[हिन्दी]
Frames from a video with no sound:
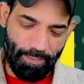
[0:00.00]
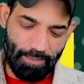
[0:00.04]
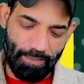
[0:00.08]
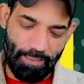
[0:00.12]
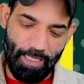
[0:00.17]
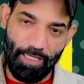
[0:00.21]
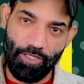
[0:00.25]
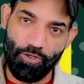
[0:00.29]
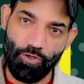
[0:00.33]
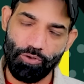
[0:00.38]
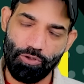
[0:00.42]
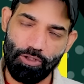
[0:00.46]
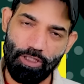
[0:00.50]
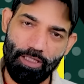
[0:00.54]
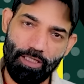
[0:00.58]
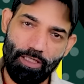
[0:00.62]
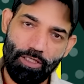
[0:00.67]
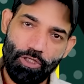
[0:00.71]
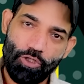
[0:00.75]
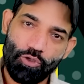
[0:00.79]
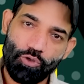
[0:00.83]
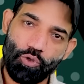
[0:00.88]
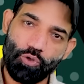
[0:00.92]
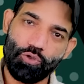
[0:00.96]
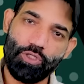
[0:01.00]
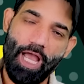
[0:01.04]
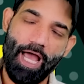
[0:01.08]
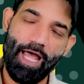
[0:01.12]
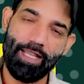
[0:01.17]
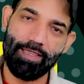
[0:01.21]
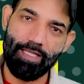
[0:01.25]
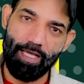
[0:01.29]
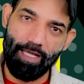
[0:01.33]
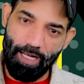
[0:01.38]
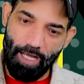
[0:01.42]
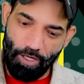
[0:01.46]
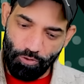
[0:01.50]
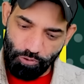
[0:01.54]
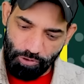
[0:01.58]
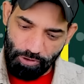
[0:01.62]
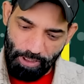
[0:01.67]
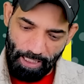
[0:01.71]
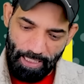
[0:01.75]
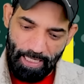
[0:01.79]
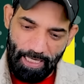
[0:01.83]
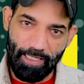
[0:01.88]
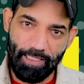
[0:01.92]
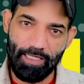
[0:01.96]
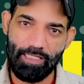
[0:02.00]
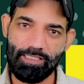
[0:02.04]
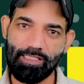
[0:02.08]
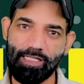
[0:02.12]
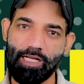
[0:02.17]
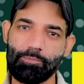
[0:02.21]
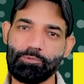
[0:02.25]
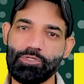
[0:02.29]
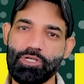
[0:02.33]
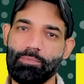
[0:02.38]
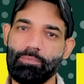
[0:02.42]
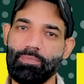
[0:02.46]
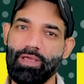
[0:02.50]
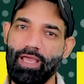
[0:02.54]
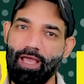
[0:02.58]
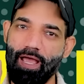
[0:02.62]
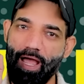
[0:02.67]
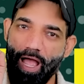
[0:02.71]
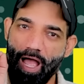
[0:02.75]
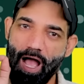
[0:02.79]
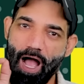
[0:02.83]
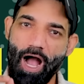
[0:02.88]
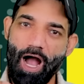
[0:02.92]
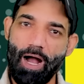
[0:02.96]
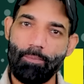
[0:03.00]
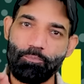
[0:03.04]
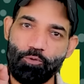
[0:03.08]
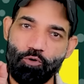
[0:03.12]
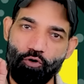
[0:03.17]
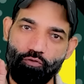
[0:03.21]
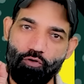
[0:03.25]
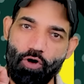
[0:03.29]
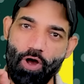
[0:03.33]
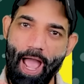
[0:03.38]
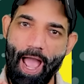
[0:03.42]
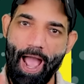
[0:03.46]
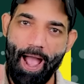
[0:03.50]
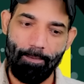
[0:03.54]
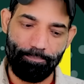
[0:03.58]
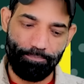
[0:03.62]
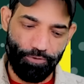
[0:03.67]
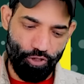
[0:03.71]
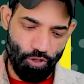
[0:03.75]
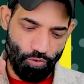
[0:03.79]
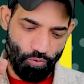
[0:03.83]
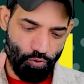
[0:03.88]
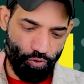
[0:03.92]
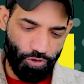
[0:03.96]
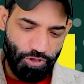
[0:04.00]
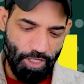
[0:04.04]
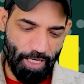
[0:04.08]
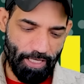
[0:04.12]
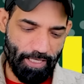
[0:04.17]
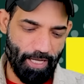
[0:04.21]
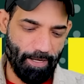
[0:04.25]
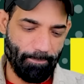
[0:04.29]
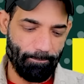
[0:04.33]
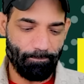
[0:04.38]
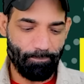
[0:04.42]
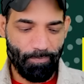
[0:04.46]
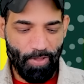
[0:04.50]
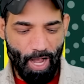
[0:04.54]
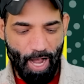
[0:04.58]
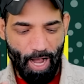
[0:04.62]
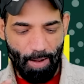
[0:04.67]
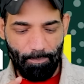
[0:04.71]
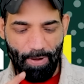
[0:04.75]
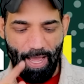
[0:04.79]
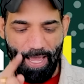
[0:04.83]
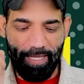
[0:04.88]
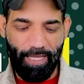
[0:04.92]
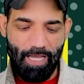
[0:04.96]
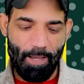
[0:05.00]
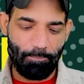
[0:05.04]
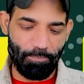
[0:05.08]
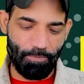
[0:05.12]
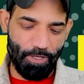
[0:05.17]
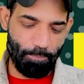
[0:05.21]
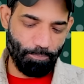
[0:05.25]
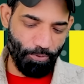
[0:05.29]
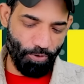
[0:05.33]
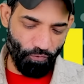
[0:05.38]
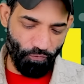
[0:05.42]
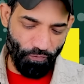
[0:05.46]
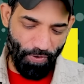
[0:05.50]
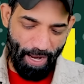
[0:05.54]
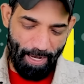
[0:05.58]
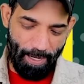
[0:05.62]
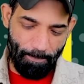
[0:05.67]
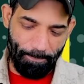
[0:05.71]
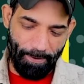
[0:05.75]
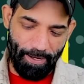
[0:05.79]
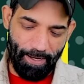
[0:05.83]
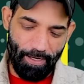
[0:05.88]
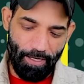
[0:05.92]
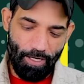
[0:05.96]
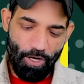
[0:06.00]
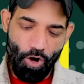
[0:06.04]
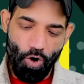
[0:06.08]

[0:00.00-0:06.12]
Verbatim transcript: पास नहीं होती तो ध्यान देना उसका लिंक डिस्क्रिप्शन में है आपको वो ऐप जरूर चाहिए हम आएंगे अपनी प्रोफाइल पे